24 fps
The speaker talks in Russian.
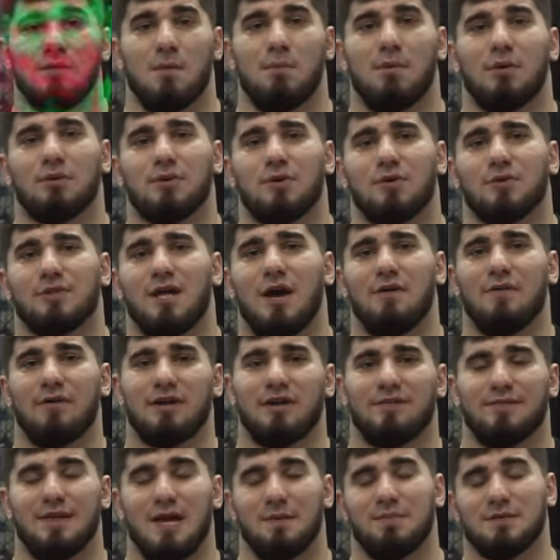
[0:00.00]
По поводу его
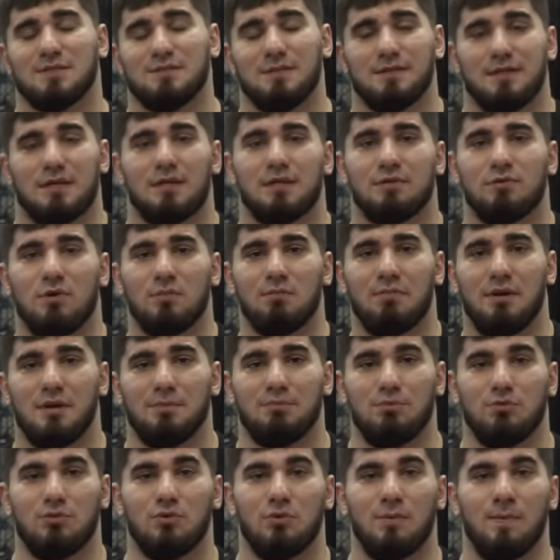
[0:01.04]
навыков, я посмотрел его
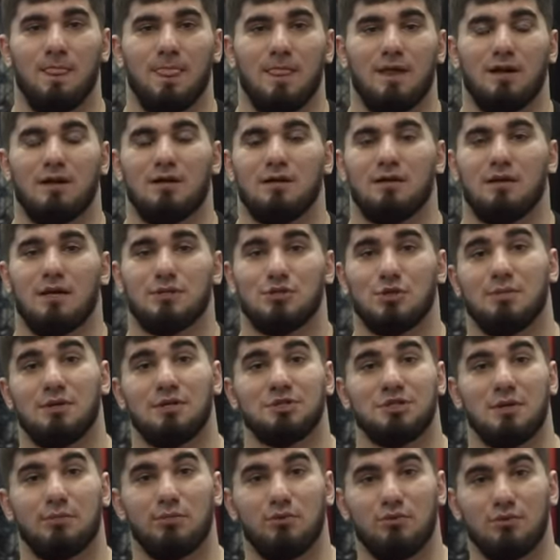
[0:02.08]
борьбу, а, особо
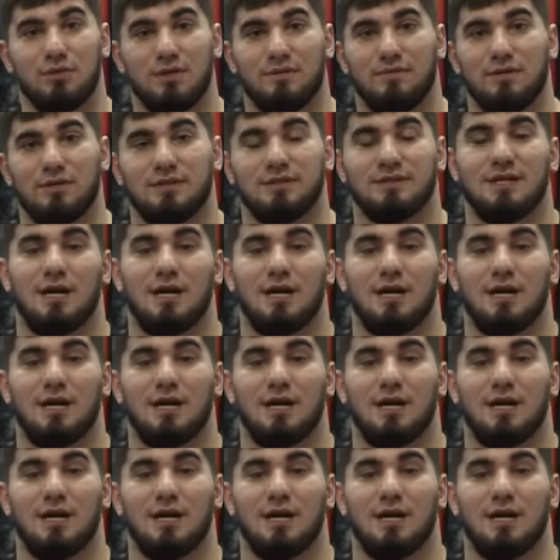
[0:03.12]
ничем не удивил.